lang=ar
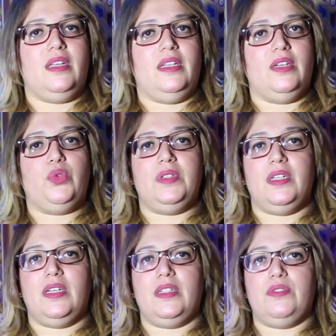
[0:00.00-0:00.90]
يعني
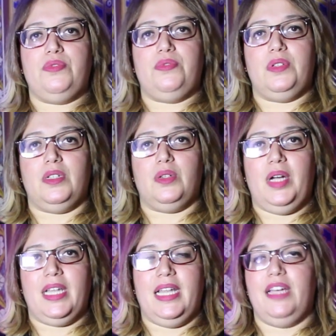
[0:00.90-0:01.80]
كنا في
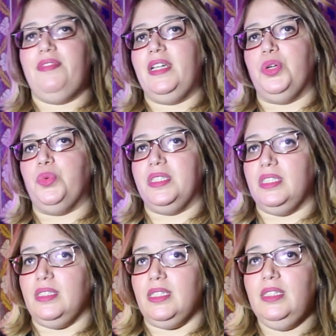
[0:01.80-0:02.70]
واحد الحفل اللي هو
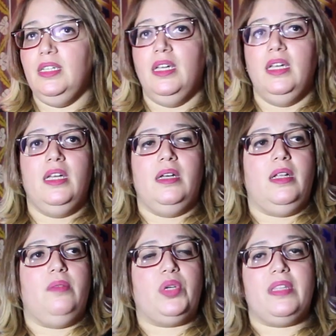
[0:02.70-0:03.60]
ديني
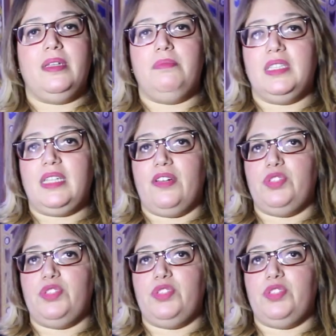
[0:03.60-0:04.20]
المنظم من طرف